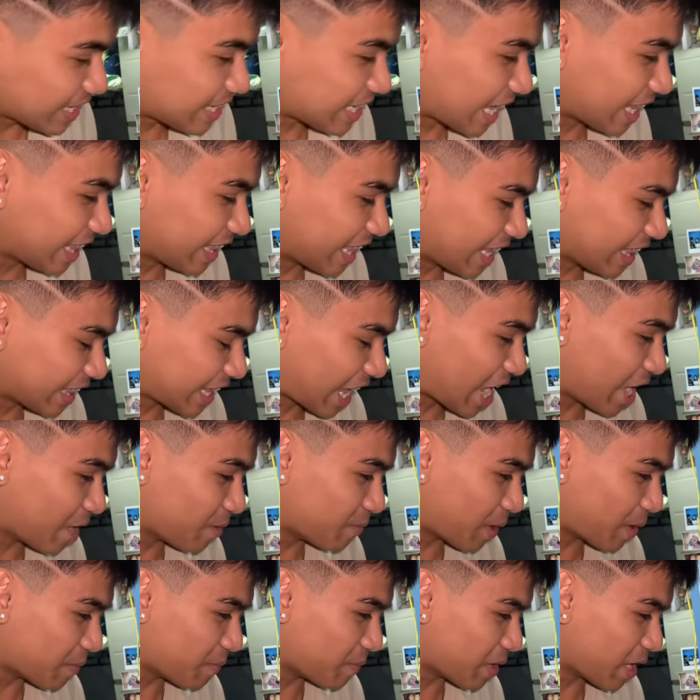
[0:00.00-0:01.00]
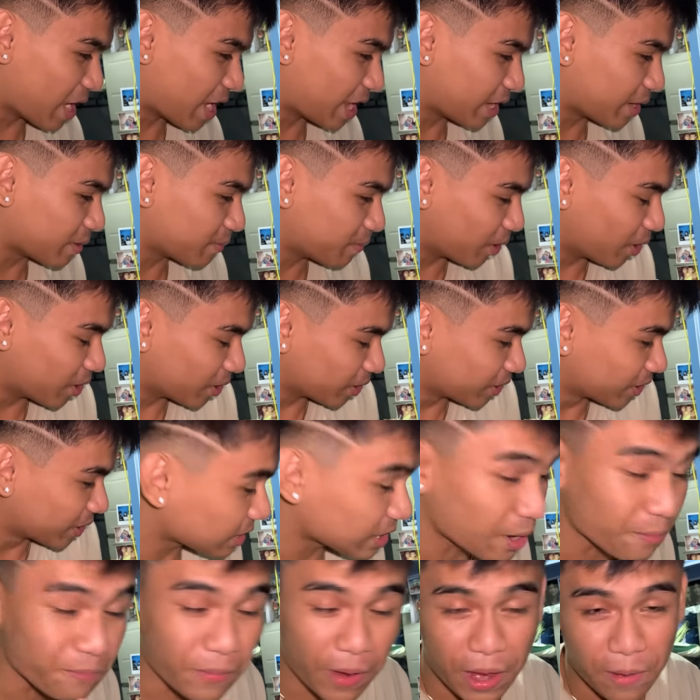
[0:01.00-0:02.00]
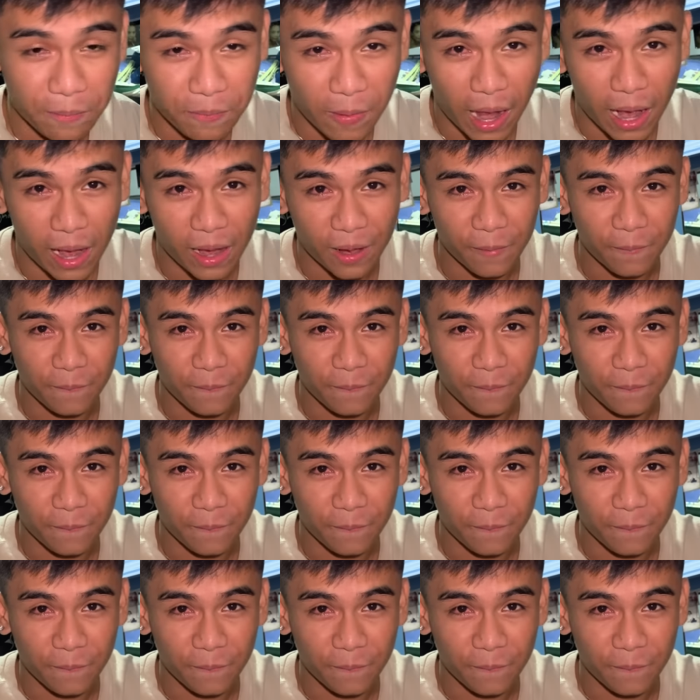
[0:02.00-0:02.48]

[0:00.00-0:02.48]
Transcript: bisantan tayo mamaya ni Bon sa Paypal.